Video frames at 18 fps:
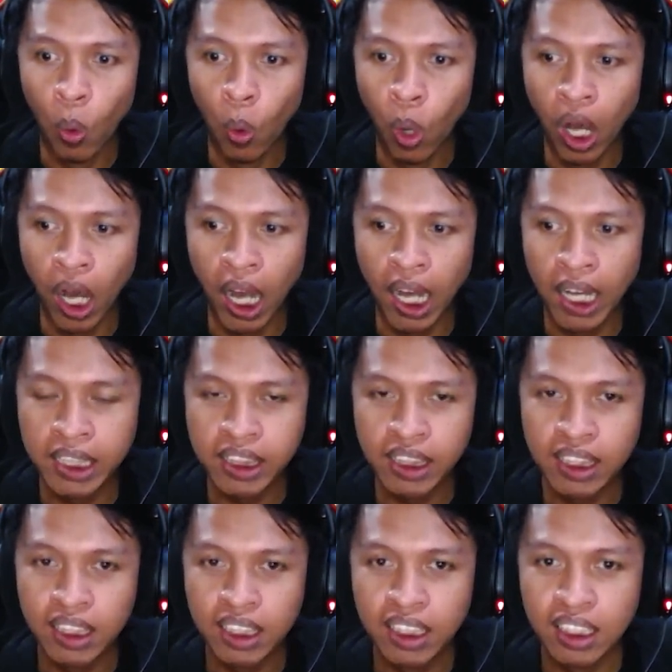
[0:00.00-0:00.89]

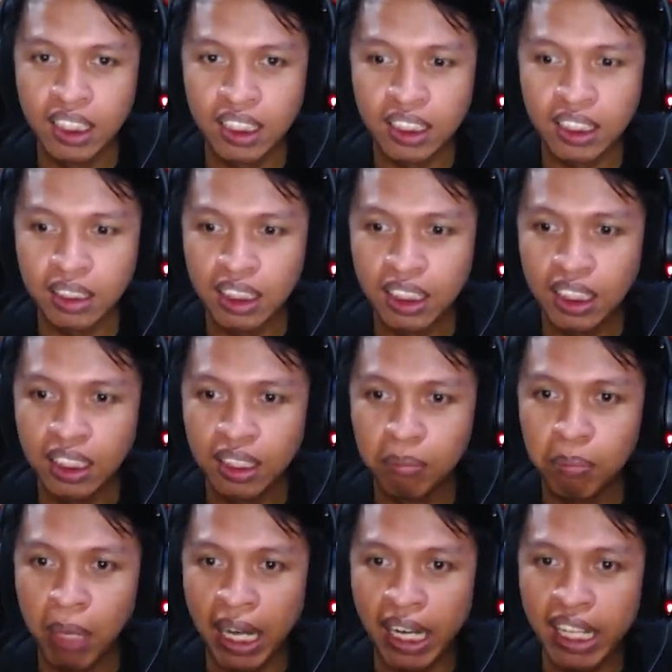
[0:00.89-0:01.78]
What
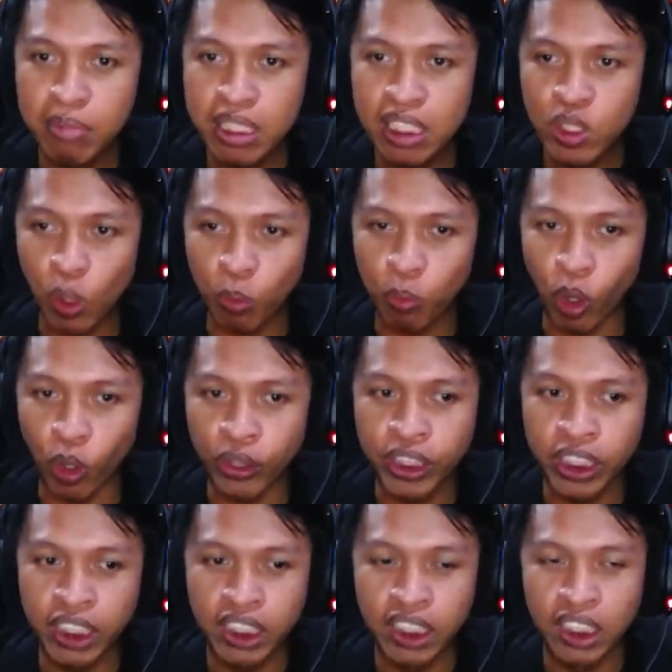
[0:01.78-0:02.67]
Palanya bisa
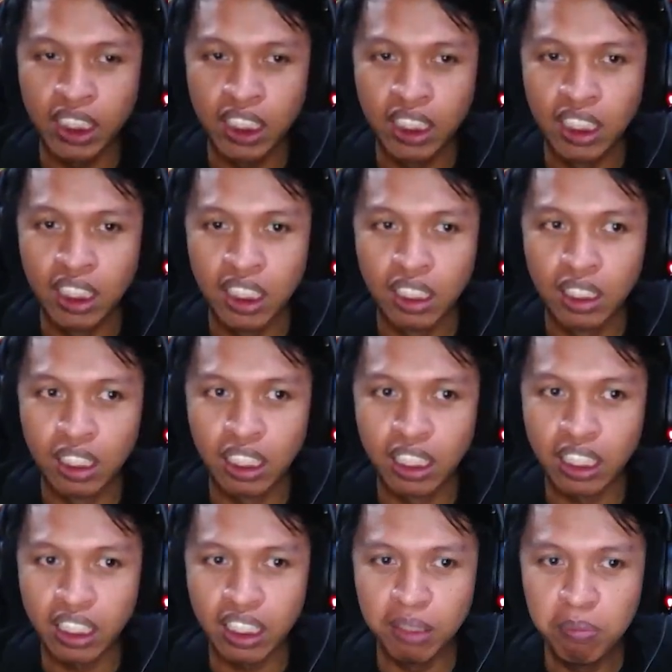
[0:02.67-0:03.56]
dicopotin.
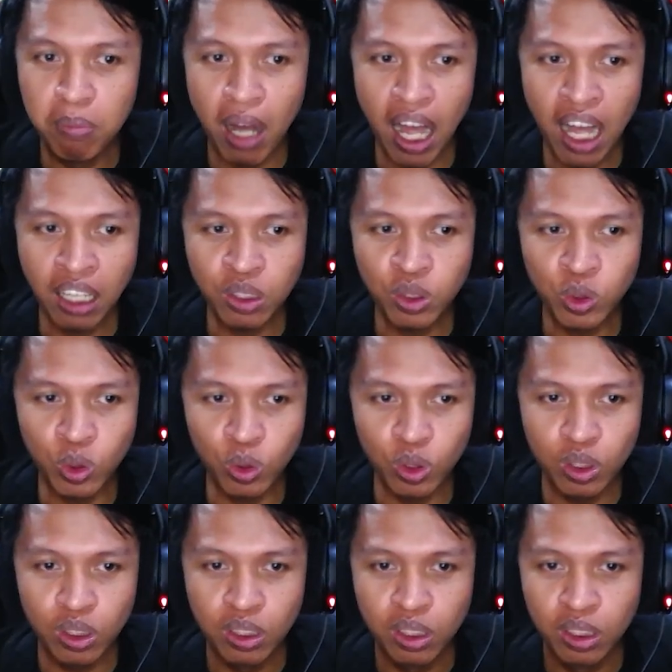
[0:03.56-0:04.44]
Ngeri banget,
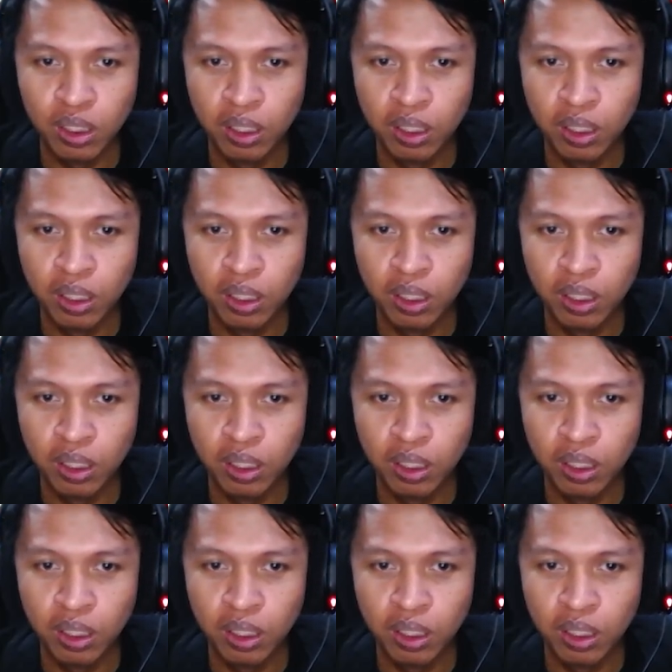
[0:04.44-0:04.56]
cuy.